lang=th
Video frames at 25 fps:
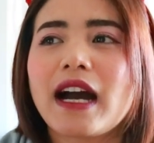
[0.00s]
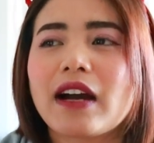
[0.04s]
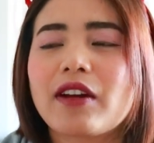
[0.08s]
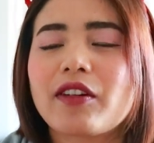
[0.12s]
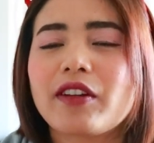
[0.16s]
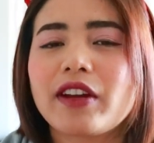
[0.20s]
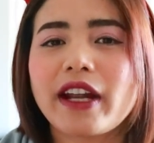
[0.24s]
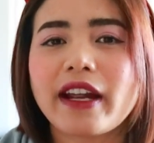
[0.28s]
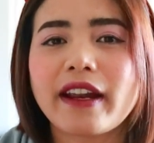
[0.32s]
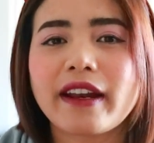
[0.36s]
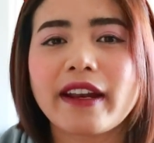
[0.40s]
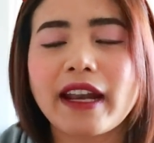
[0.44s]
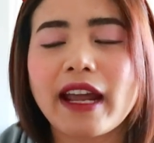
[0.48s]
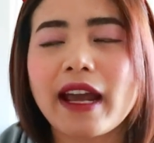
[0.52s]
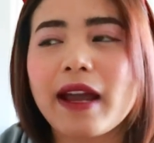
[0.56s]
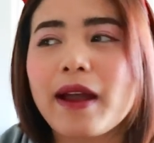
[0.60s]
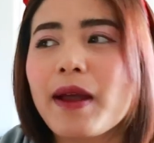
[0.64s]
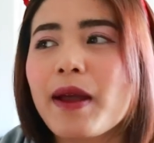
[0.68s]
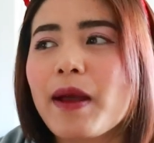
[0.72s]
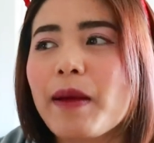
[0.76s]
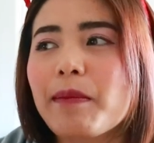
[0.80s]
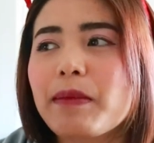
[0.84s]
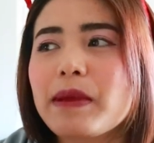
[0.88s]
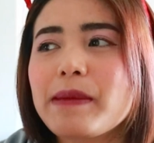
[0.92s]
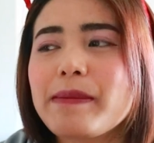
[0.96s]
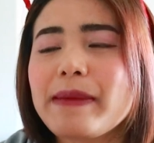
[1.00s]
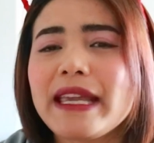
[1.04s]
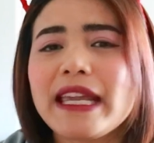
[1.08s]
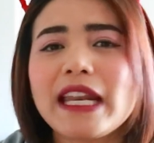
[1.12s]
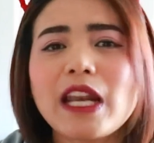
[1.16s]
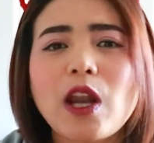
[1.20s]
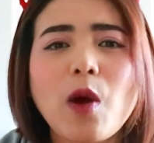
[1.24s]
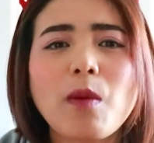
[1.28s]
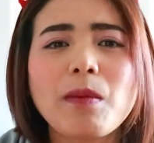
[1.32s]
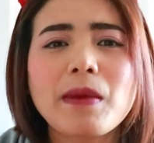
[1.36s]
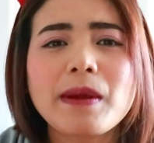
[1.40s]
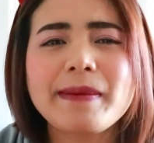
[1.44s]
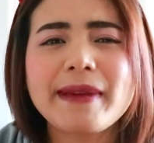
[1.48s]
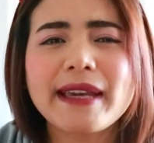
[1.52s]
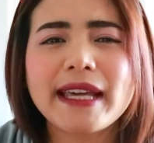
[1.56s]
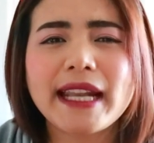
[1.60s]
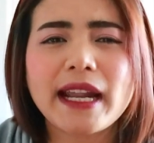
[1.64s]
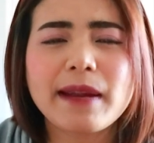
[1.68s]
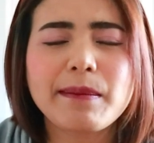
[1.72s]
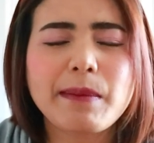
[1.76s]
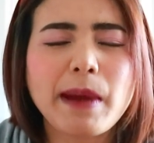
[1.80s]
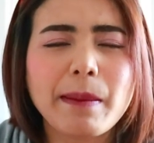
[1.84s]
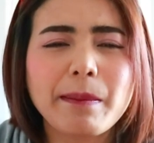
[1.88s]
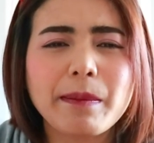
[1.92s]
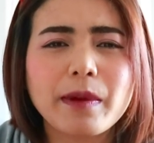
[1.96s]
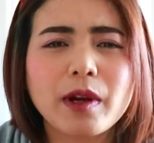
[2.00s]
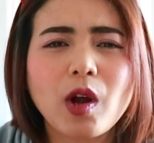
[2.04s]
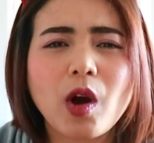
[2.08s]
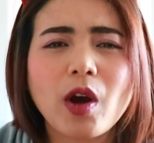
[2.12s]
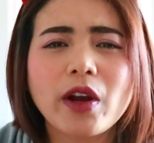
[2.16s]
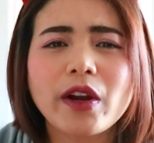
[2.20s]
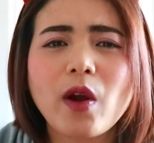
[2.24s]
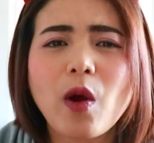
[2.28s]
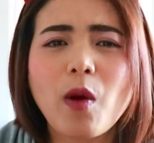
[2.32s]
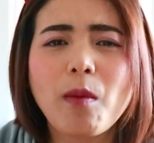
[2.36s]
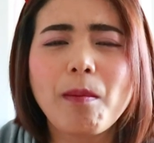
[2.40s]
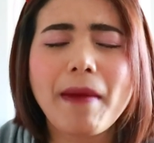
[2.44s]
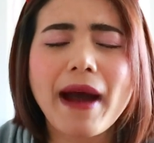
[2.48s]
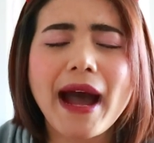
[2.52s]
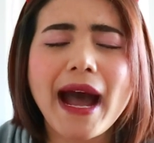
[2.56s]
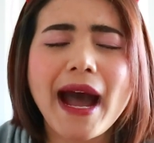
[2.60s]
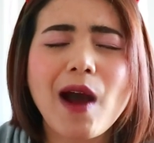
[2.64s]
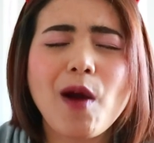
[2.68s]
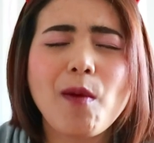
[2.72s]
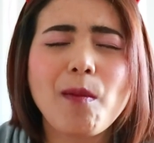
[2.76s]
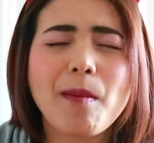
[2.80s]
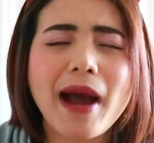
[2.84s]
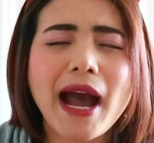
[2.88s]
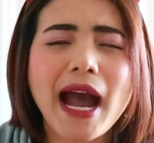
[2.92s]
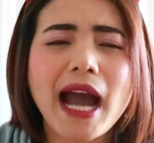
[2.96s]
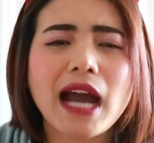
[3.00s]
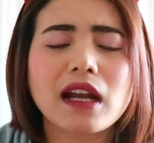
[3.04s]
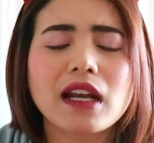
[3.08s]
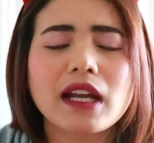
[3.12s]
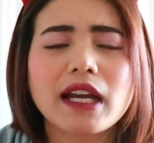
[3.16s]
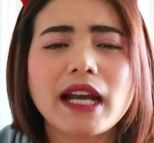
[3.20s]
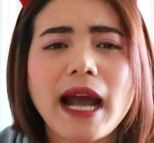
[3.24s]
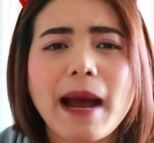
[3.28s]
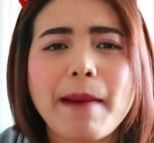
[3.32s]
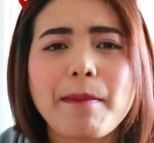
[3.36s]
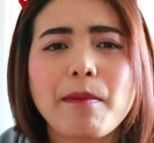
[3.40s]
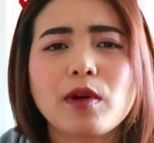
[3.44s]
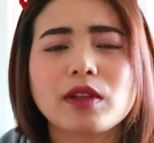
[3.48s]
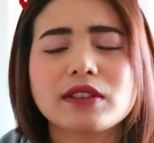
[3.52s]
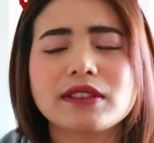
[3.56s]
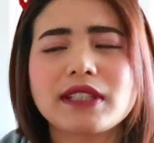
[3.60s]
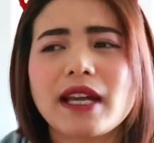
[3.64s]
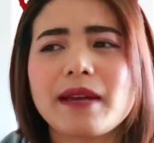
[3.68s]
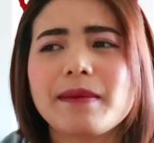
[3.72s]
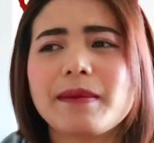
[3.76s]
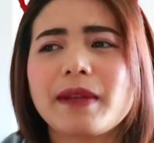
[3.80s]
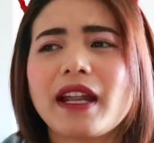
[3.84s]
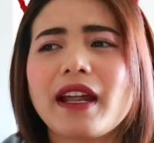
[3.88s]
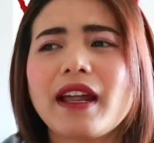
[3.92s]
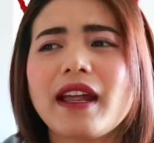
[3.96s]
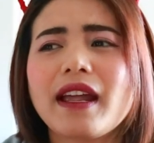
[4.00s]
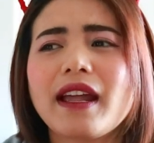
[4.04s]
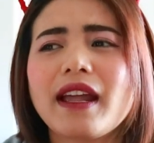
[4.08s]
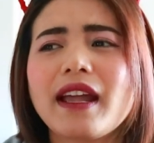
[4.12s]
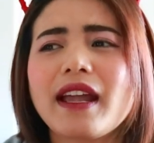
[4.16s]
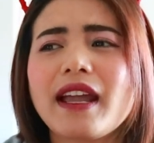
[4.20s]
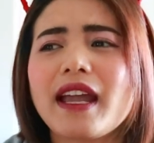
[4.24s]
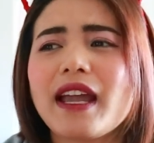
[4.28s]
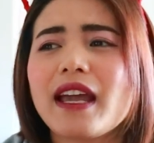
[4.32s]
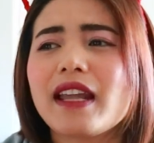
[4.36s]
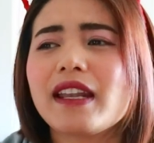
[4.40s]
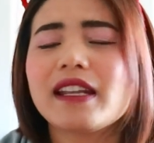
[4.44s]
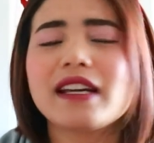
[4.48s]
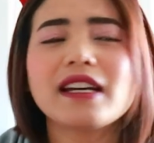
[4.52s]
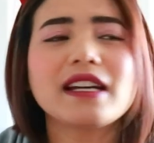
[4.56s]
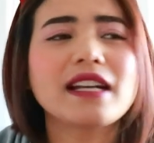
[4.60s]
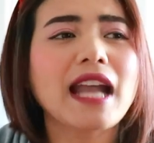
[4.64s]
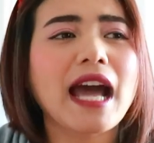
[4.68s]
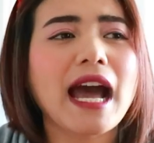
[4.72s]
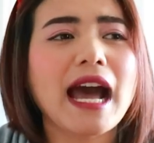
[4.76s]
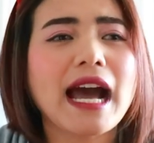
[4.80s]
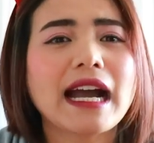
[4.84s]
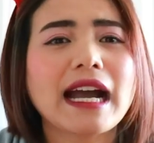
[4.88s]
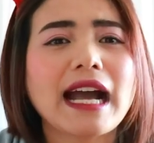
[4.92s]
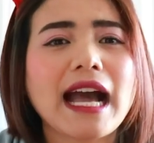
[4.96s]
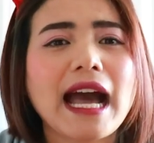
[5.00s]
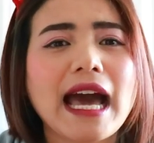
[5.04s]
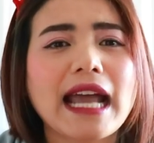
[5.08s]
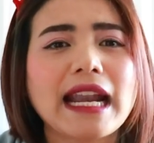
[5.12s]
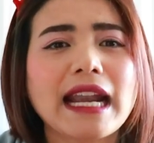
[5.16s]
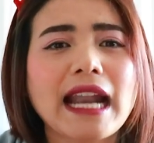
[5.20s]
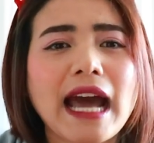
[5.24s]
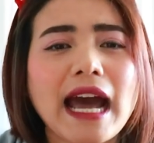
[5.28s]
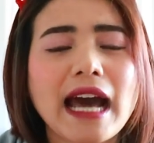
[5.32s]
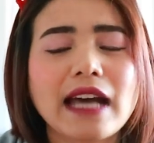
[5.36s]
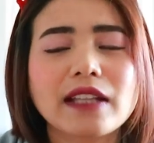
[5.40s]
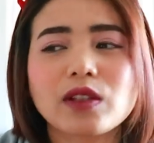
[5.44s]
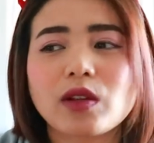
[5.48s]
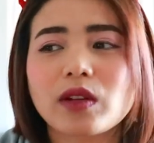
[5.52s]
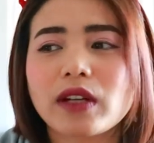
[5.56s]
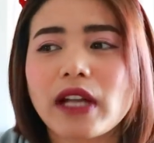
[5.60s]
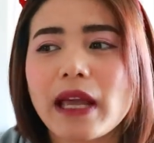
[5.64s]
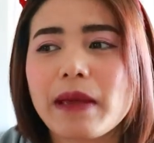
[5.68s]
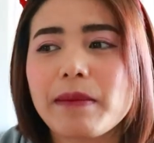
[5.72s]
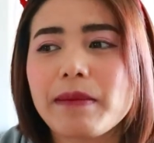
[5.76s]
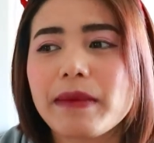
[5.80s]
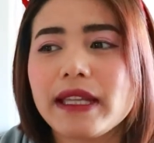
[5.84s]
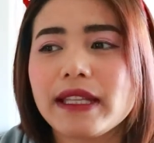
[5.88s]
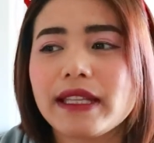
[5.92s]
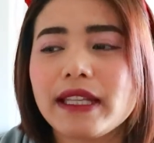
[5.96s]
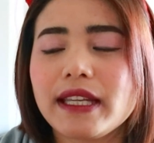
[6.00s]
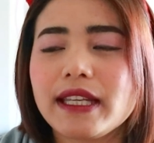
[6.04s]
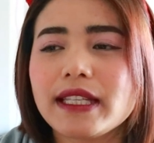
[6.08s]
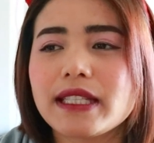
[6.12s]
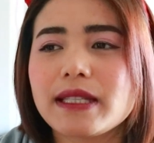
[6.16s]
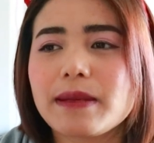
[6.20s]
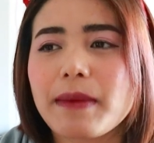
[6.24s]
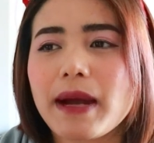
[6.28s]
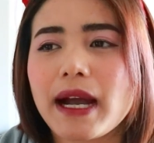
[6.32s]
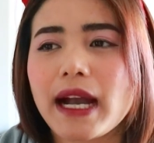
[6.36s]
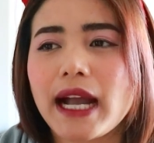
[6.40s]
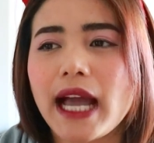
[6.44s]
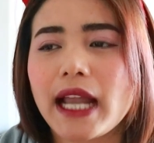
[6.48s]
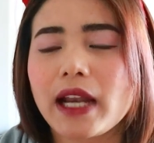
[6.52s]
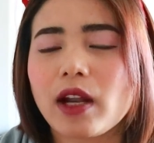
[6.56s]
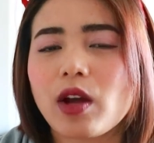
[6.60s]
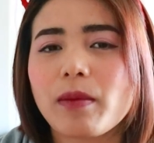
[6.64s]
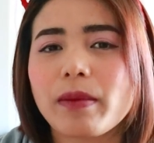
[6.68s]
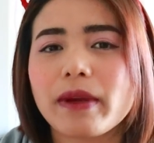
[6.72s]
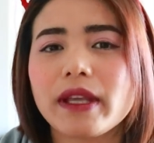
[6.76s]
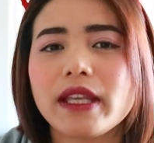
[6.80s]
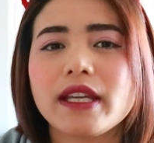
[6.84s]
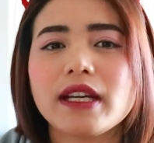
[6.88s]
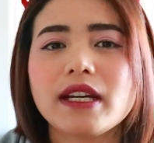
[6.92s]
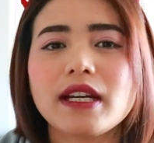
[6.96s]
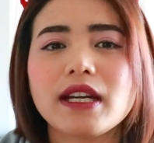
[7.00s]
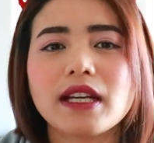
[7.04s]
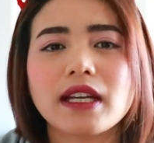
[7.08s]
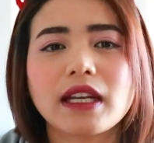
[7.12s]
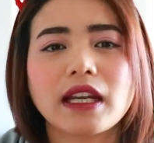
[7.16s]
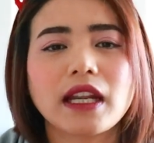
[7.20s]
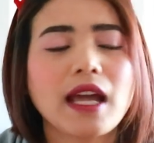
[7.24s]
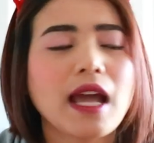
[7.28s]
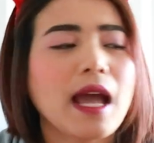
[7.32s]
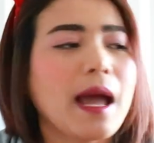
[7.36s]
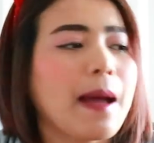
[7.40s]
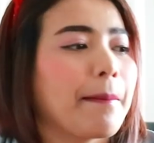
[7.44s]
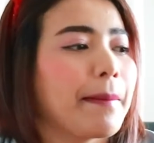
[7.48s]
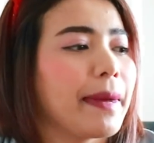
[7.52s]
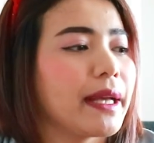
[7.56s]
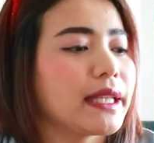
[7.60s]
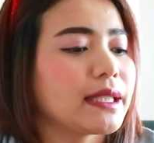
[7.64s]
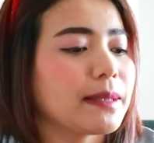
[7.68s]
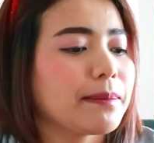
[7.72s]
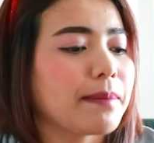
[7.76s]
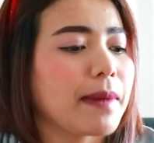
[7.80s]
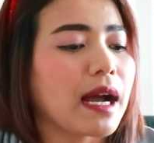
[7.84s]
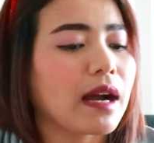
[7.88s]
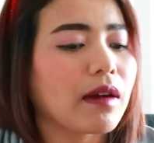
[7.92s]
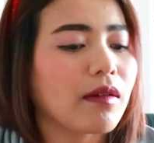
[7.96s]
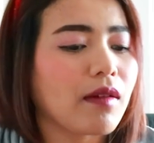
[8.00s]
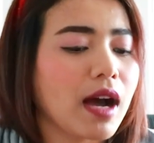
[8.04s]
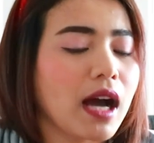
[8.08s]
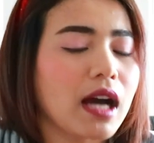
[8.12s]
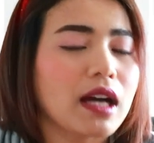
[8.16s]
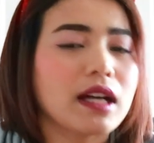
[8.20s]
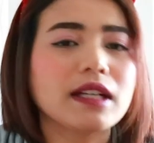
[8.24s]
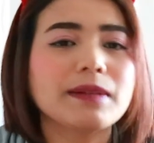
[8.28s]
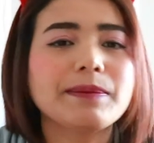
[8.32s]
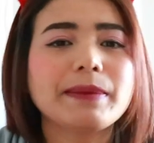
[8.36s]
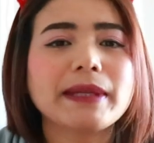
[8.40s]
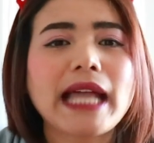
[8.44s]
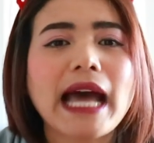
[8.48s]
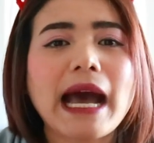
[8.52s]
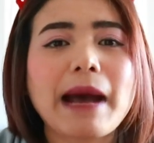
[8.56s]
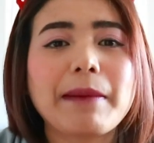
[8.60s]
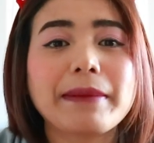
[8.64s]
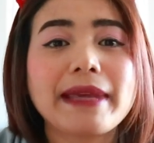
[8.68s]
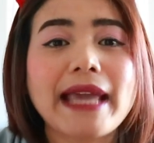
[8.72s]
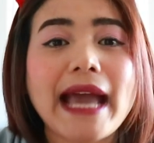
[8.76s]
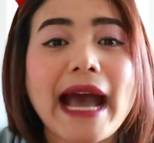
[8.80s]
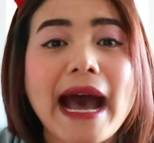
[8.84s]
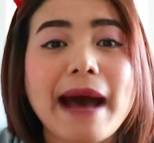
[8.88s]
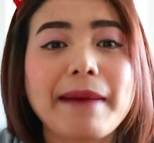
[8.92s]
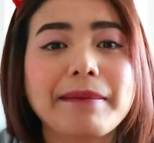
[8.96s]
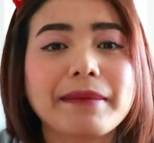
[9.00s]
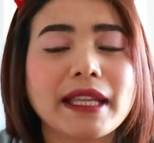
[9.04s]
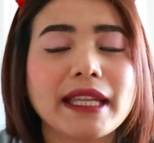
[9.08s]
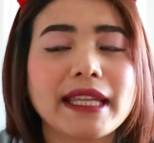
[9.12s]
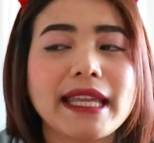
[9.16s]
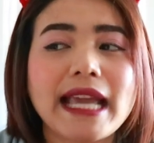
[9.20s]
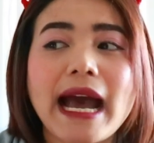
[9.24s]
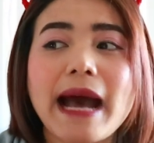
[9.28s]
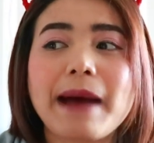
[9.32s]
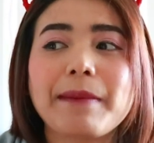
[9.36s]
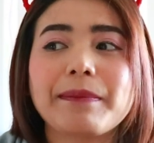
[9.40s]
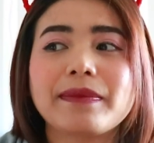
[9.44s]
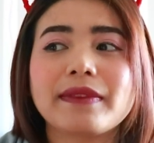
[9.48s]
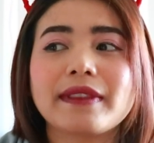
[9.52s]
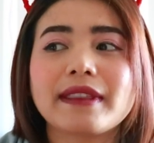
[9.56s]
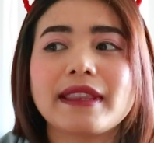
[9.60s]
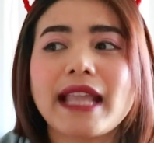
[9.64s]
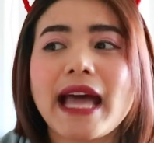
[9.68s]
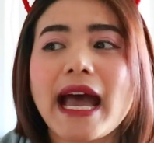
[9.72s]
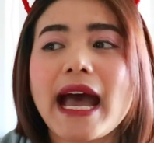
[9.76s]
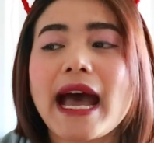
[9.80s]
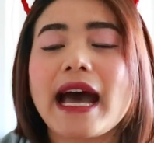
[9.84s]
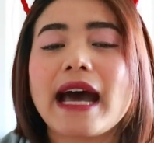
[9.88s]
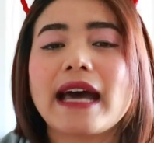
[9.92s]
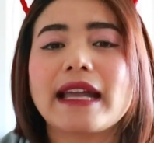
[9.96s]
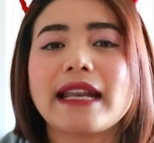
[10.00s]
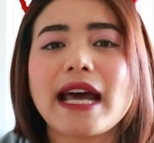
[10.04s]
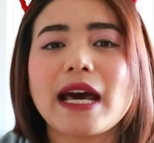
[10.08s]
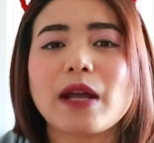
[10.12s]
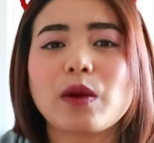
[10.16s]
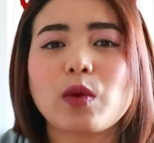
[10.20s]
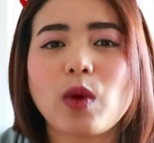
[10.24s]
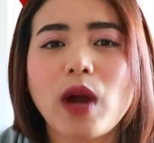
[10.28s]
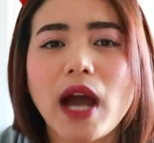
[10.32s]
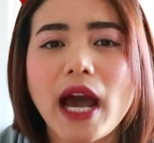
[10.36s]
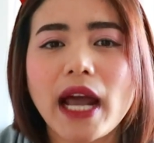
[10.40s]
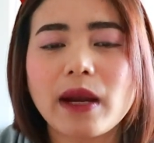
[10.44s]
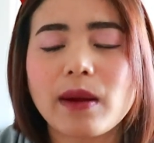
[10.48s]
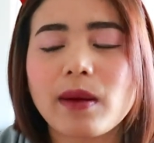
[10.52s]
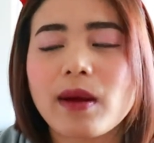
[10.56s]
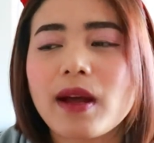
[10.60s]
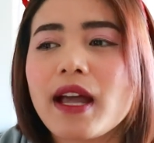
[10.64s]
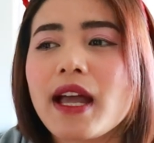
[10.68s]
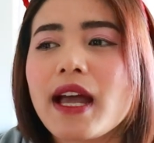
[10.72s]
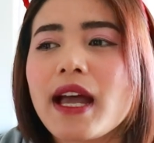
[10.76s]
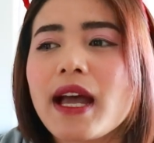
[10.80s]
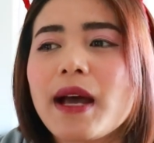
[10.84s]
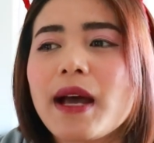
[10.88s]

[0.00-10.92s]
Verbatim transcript: เขาเรียกนะ ไม่มีลมไม่มีอะไรแบบร้อนอบอ้าวมาก เลยขับมอไซค์แต่เดินหางานนะคะ ตรงไหนมีที่สมัครงานก็ไปยื่นไปสมัครว่าเอ้ยไปทำยามนะยามหน้าหน้าโรงงานเนาะ